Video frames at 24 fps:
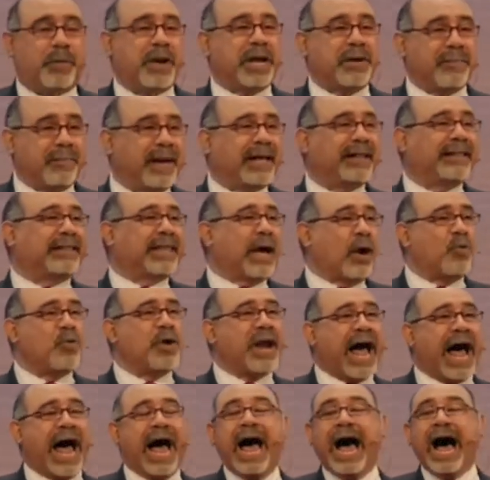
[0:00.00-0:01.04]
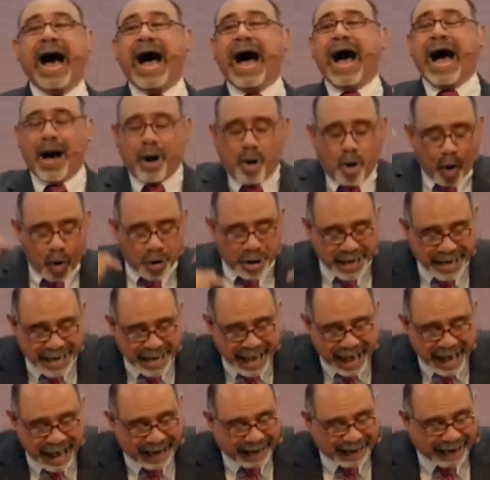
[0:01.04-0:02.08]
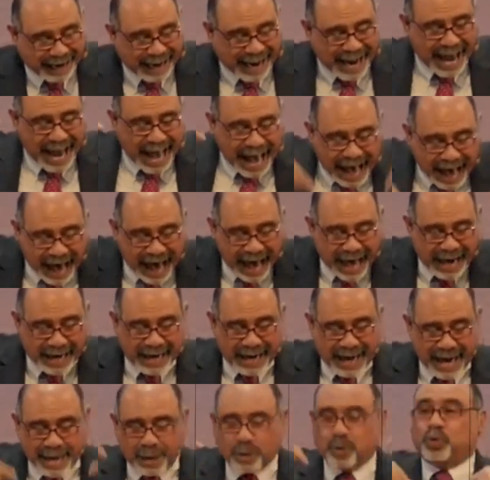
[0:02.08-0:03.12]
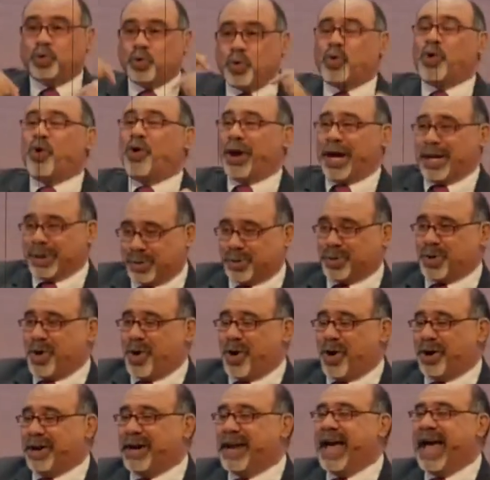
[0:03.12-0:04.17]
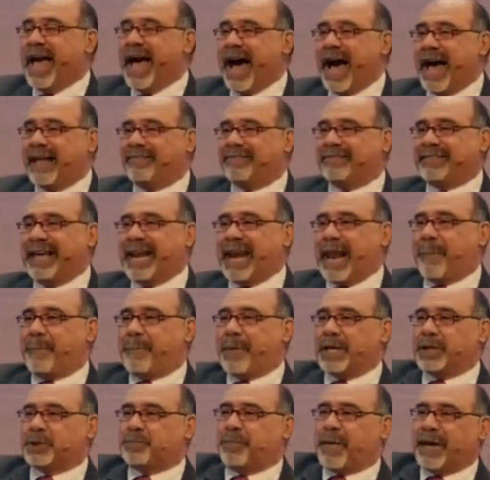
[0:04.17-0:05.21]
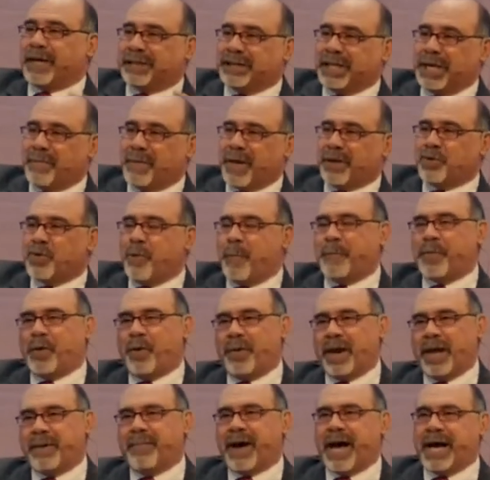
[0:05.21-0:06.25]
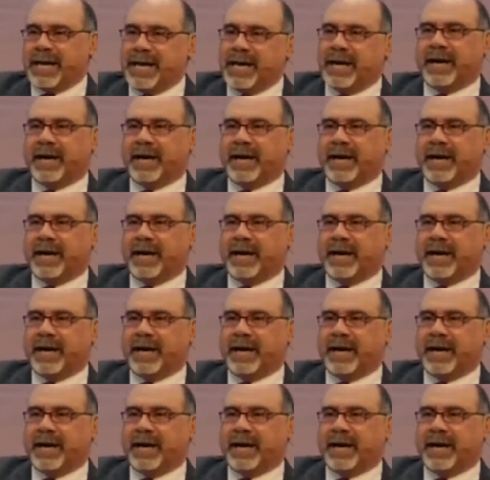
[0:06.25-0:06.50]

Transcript: una agonía real en su corazón ante la perspectiva de un problema irreal.